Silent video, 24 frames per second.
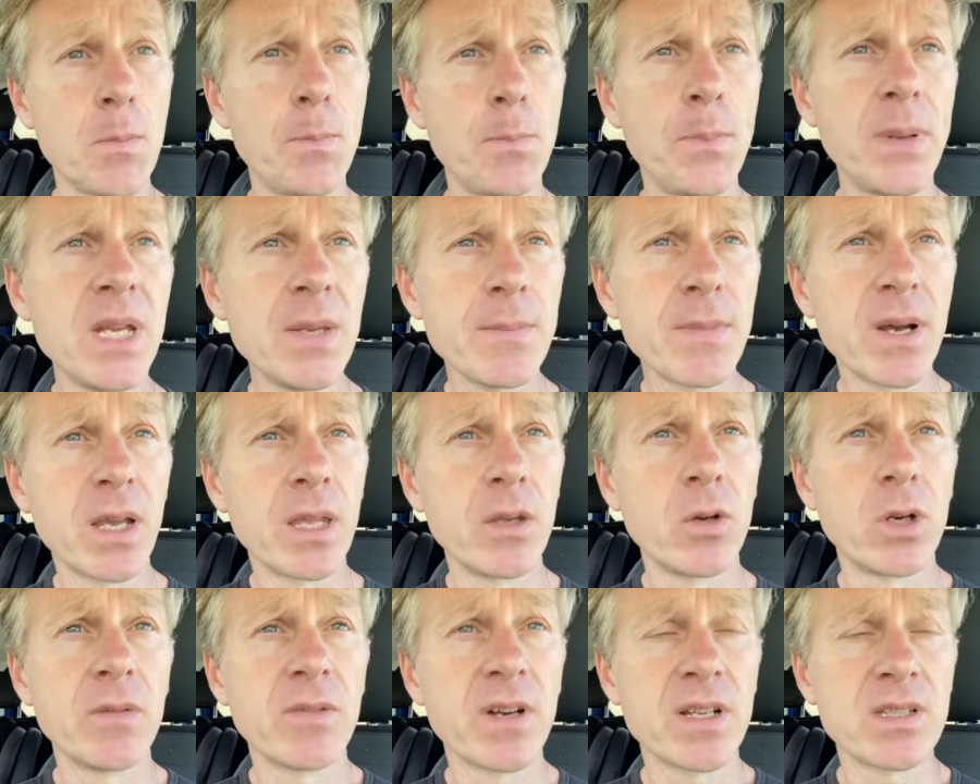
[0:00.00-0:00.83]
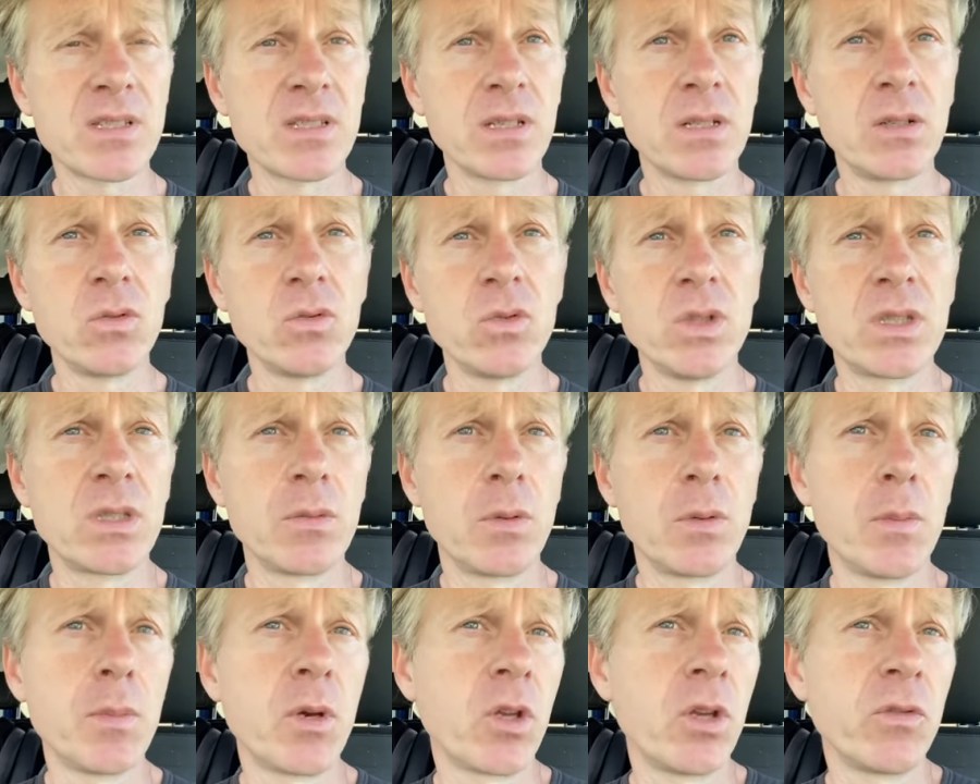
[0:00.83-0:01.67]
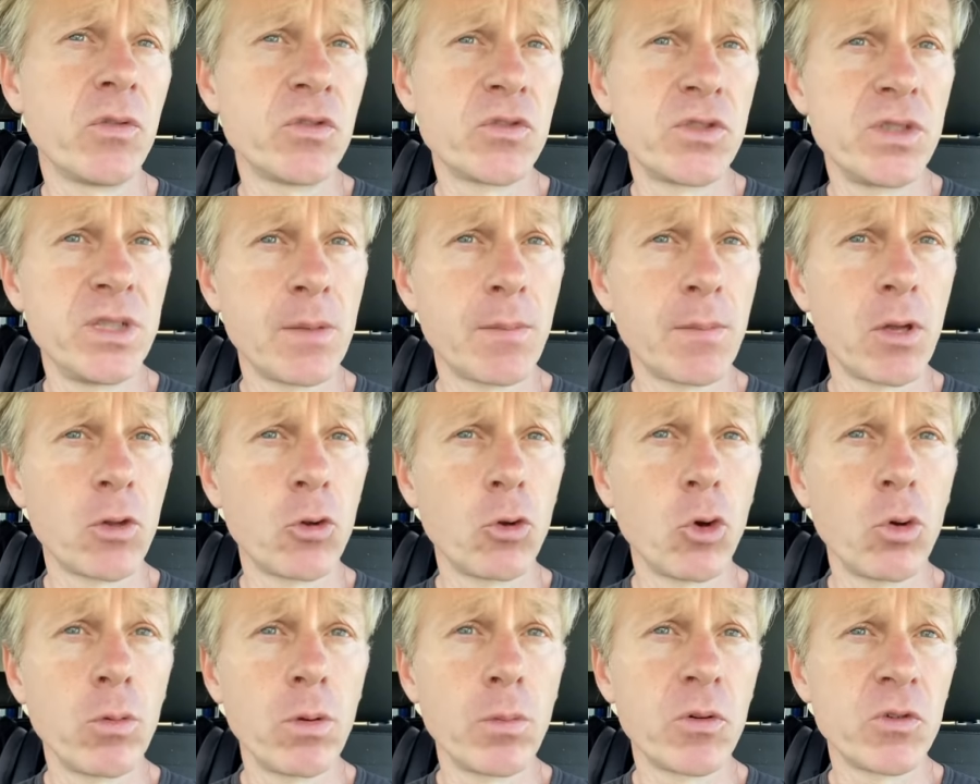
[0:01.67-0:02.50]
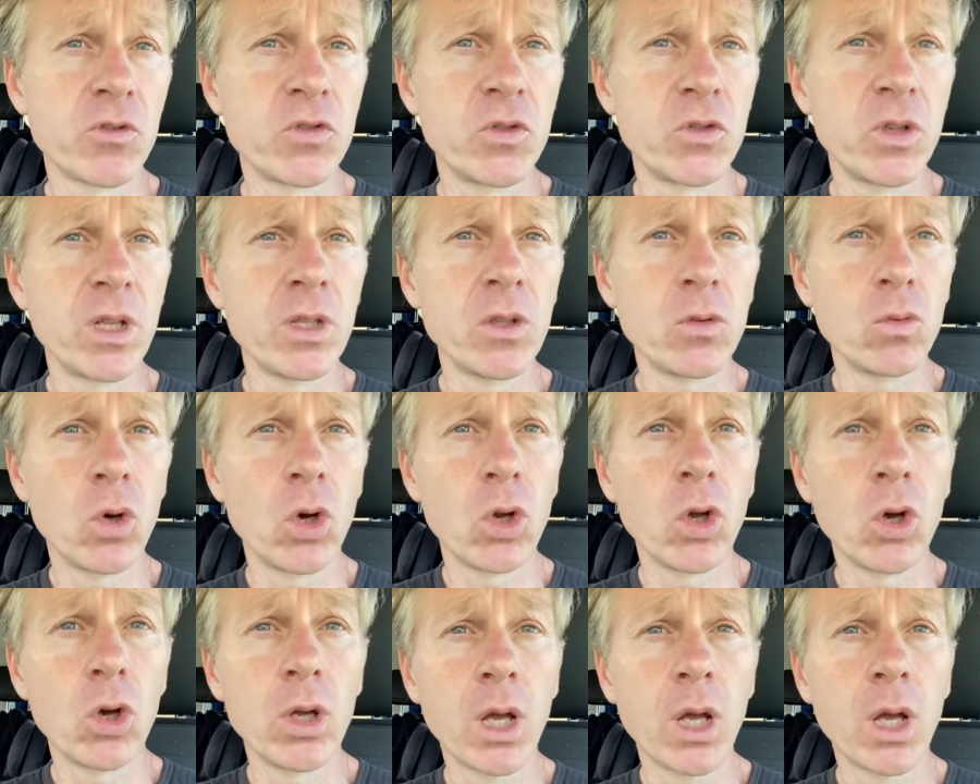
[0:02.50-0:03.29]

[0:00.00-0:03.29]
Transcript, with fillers: Prima che io arrivassi alla LUIS, prima che io fossi chiamato come professore di ruolo,